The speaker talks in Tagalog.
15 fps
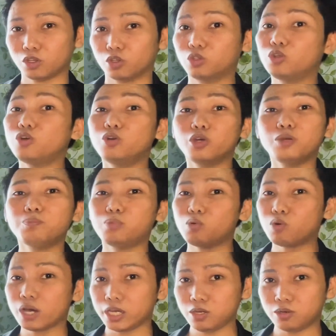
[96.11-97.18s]
Tuloy po
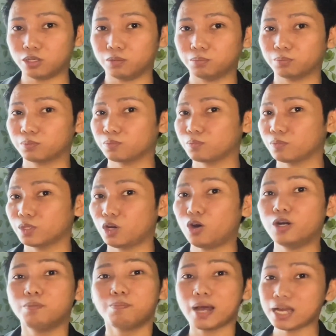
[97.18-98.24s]
kayo
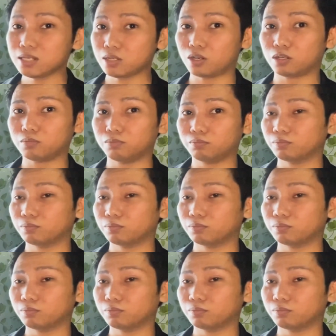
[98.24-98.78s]
or pasok.